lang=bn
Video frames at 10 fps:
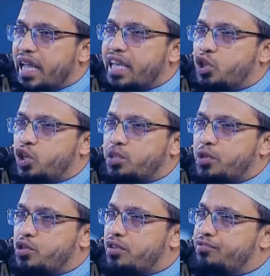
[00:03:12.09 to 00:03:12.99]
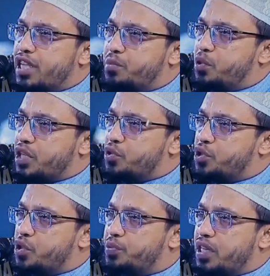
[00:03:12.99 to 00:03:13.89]
এই দশ বছর ফেসবুক
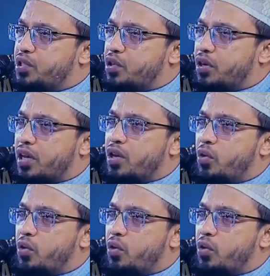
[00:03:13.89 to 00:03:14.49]
ইউটিউব টিকটক